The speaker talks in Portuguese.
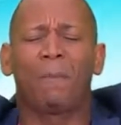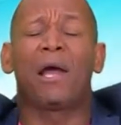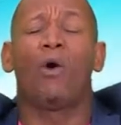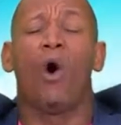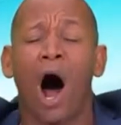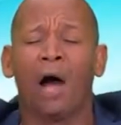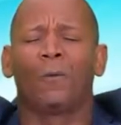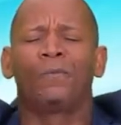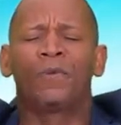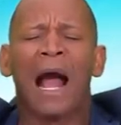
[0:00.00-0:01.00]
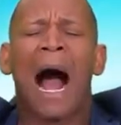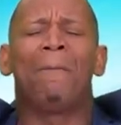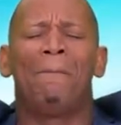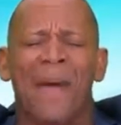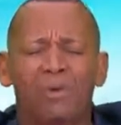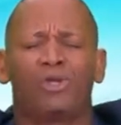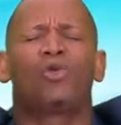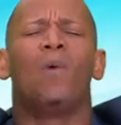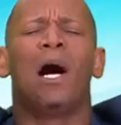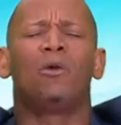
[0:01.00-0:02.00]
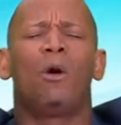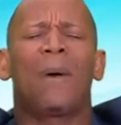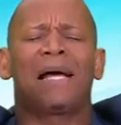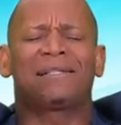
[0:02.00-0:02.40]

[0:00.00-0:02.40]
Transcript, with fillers: Pai, eu oro abençoando, meu Pai,